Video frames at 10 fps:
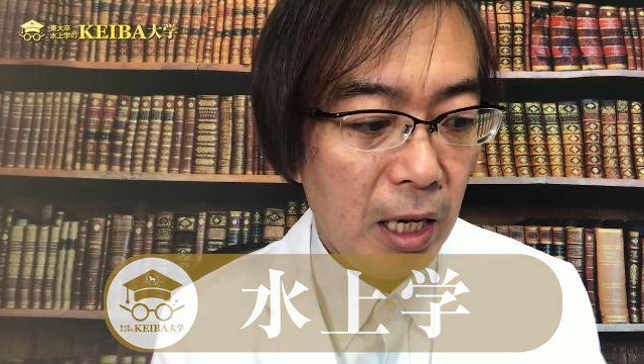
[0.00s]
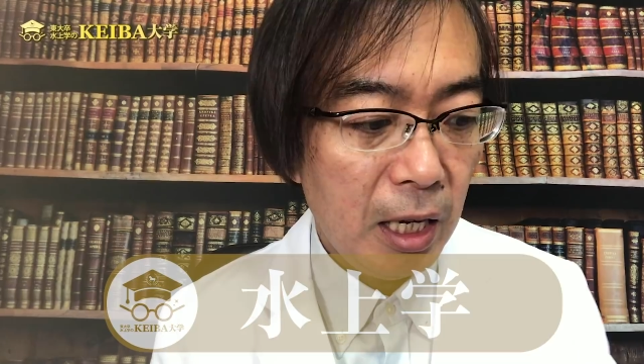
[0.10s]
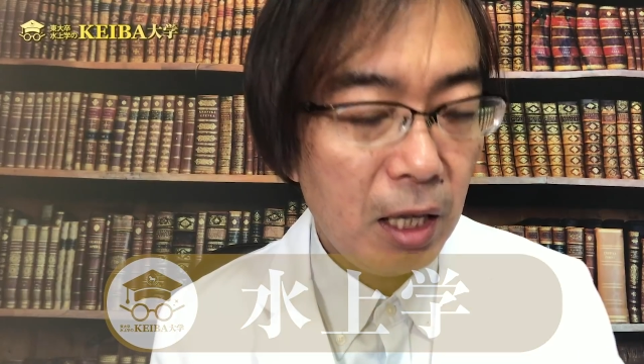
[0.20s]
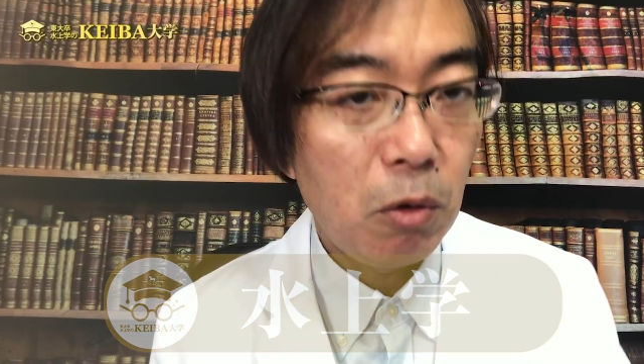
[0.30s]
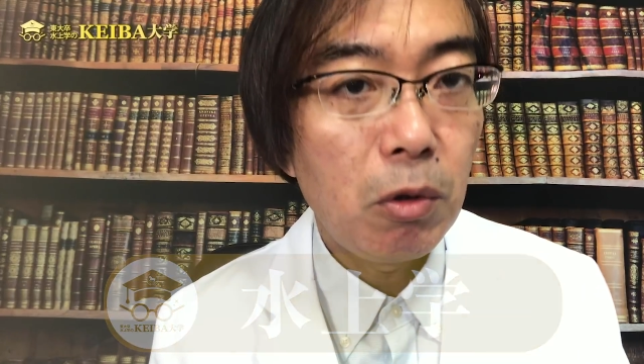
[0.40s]

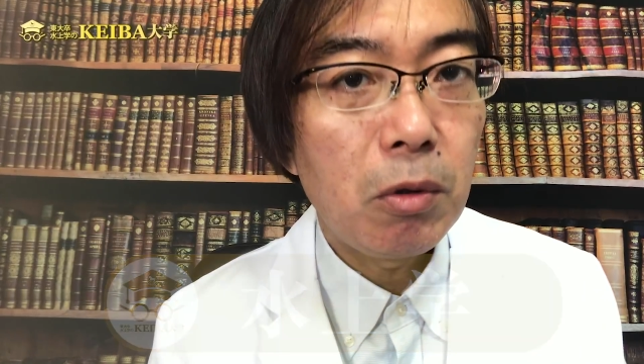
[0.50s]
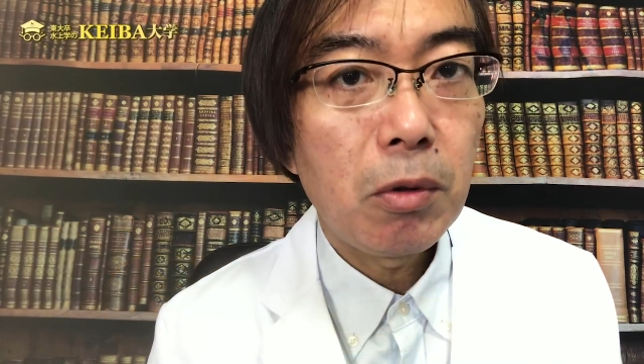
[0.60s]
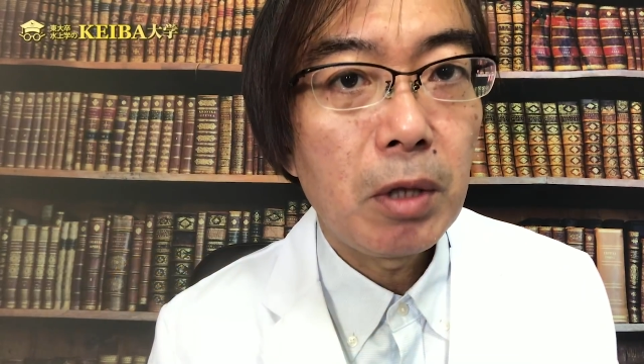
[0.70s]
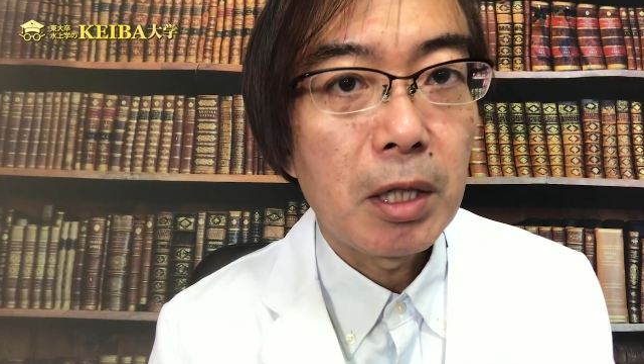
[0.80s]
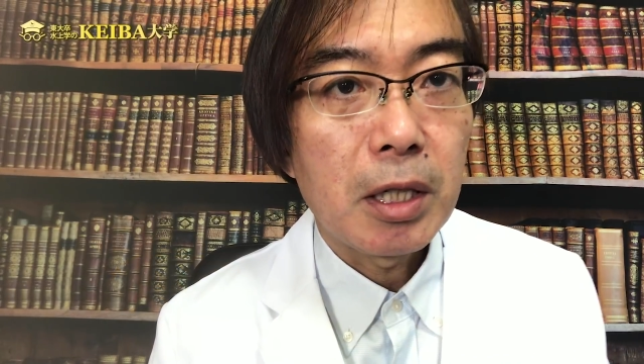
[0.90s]
えー、というこ
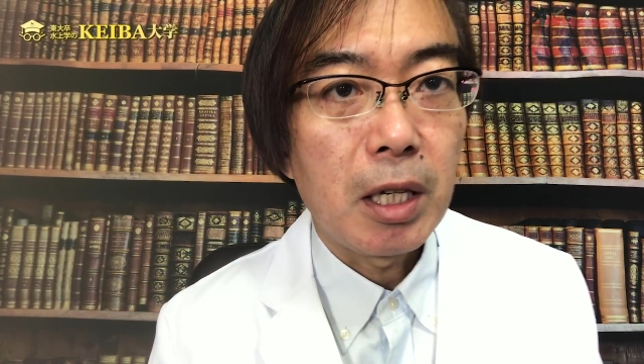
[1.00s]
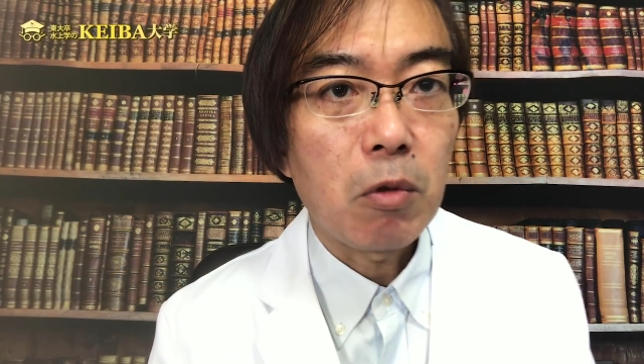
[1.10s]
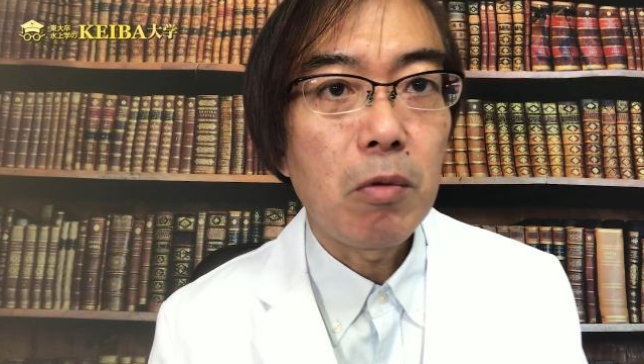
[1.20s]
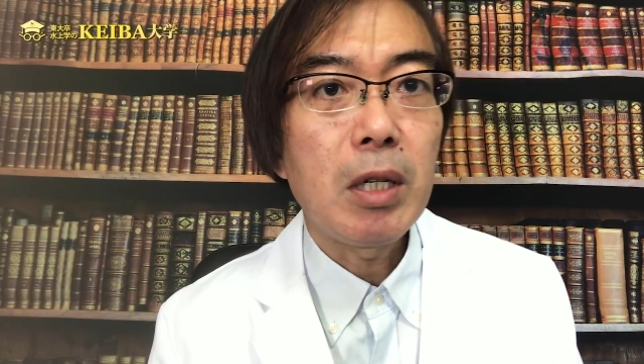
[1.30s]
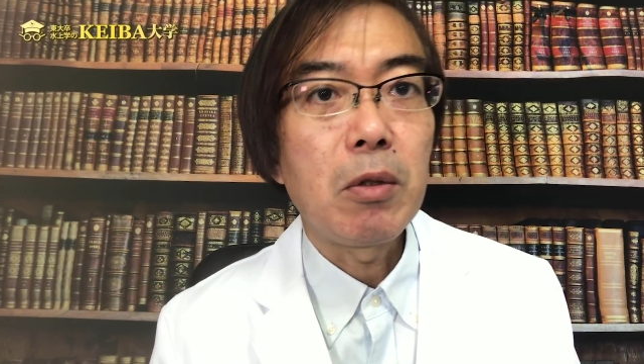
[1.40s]
とでですね、
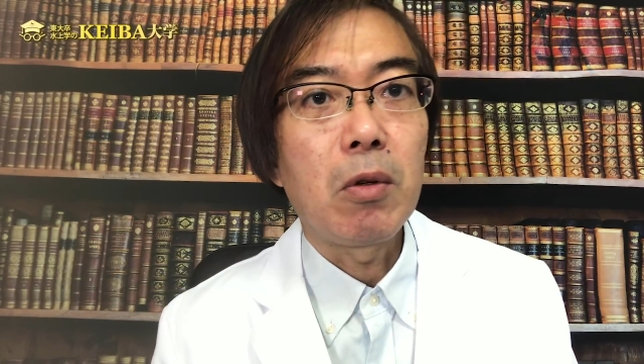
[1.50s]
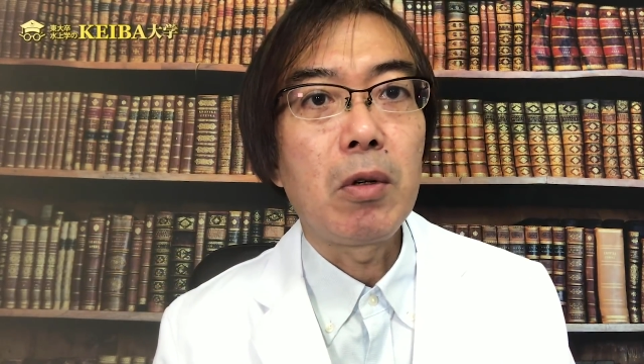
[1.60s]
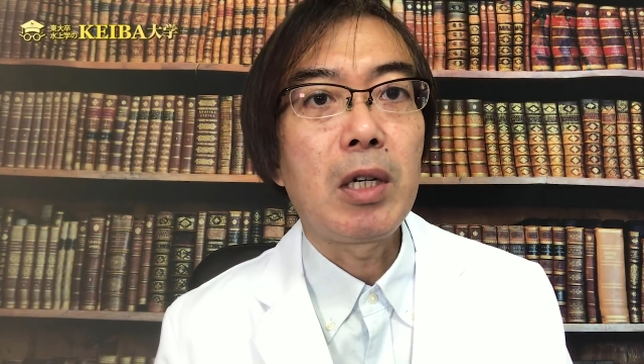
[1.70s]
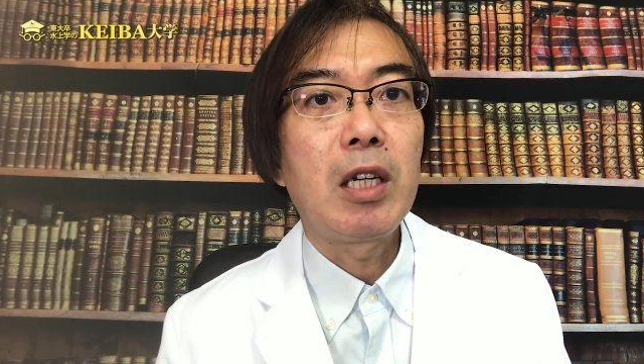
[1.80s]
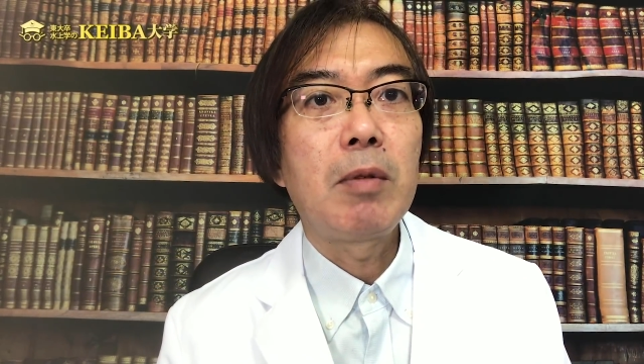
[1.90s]
今回の
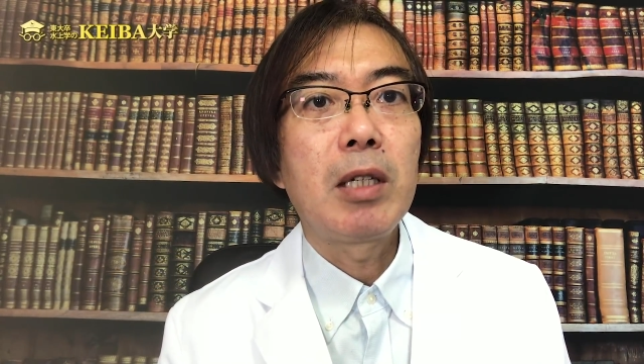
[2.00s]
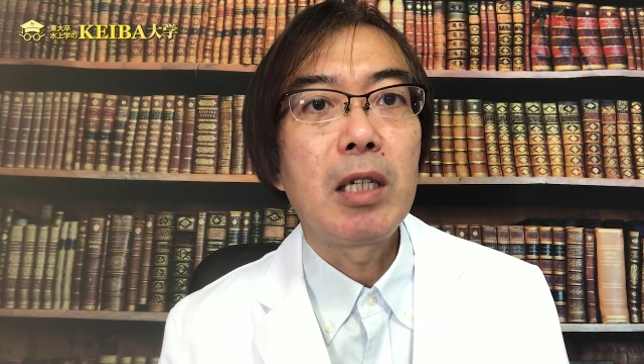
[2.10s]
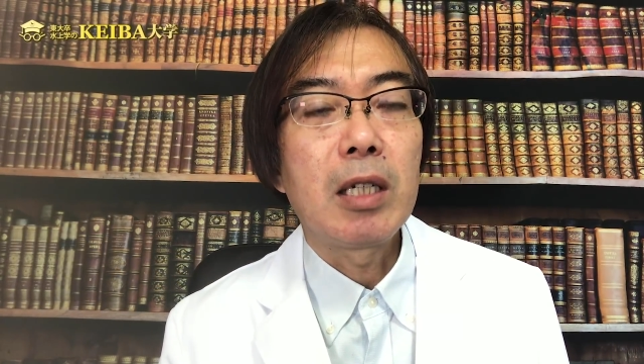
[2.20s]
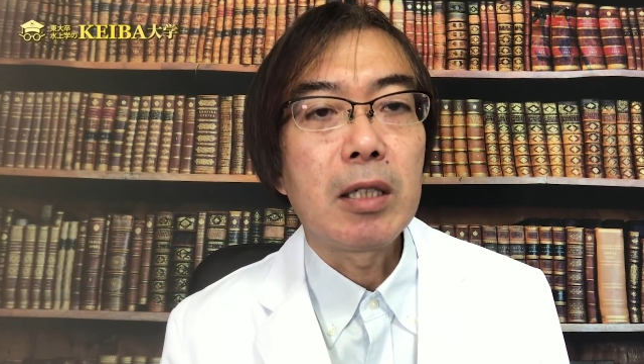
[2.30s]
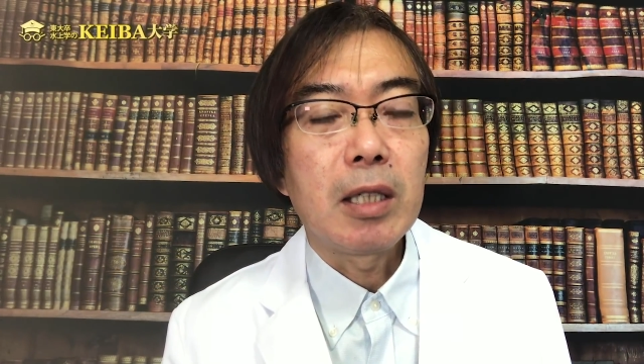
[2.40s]
競馬
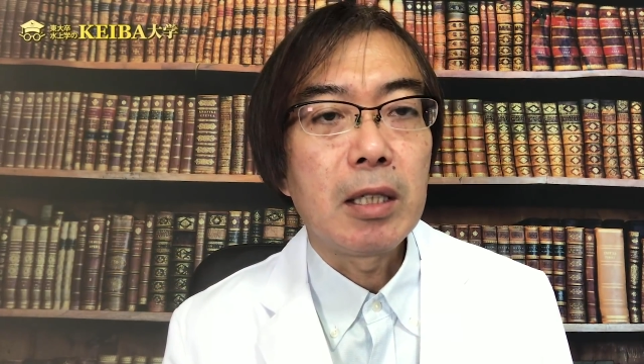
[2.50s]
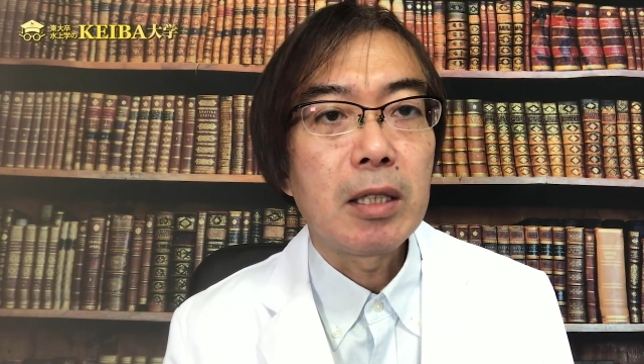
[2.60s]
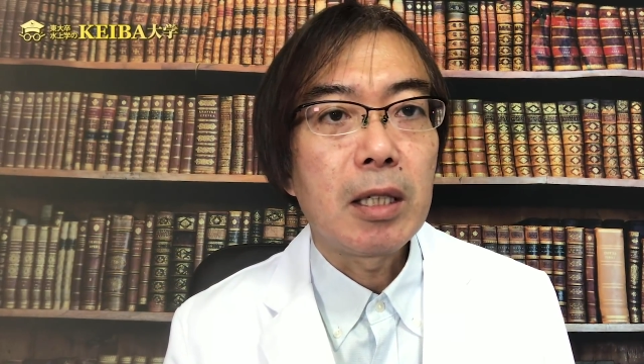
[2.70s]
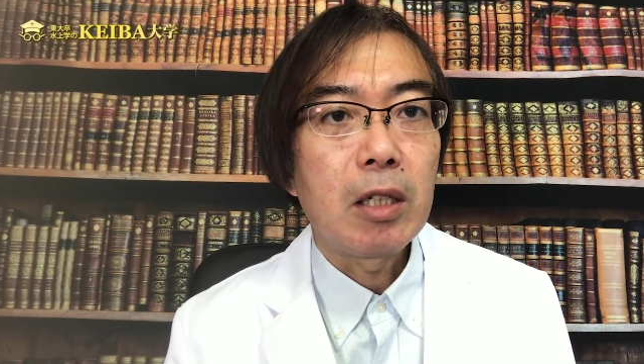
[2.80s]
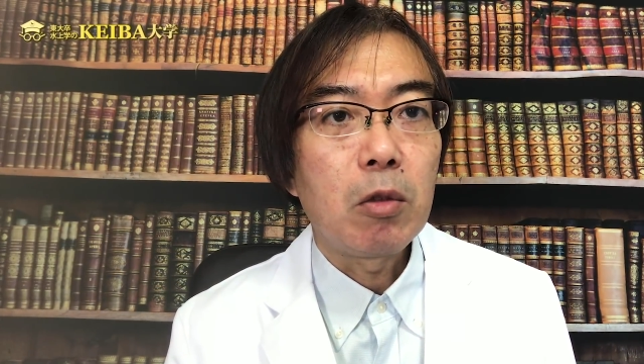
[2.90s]
大学なんで
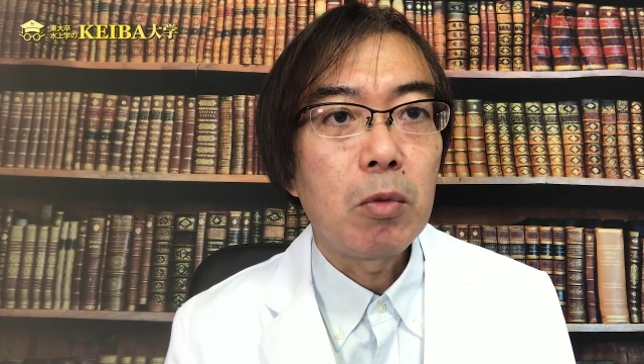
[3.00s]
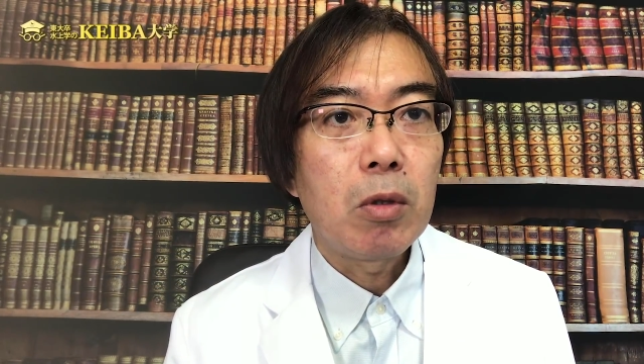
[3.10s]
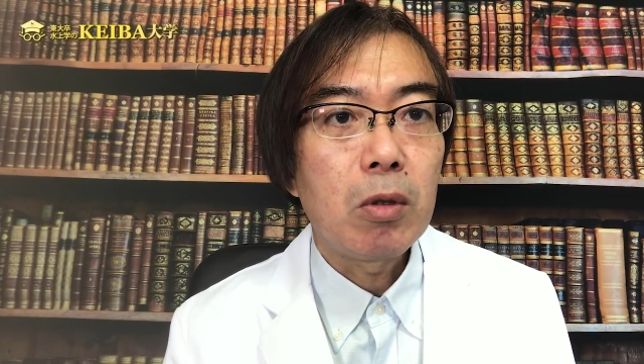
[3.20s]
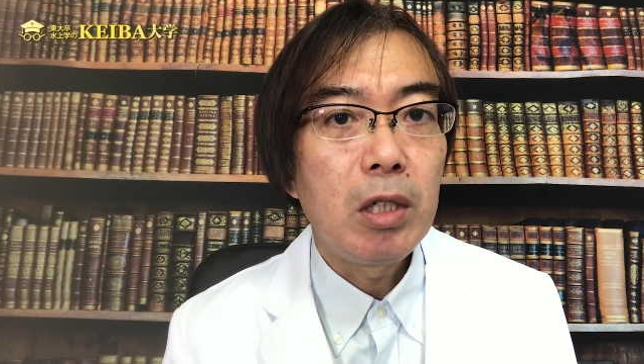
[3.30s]
すけれども、